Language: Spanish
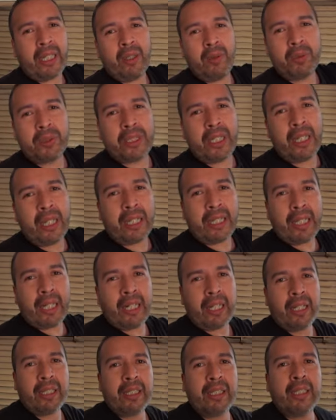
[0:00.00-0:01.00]
la luz a la
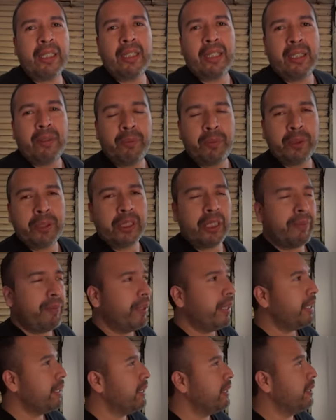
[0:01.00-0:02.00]
caja de, de
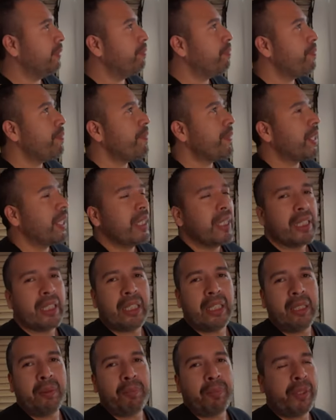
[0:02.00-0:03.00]
fusibles.
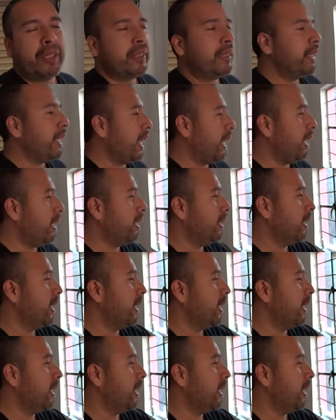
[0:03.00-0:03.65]
Y pues ya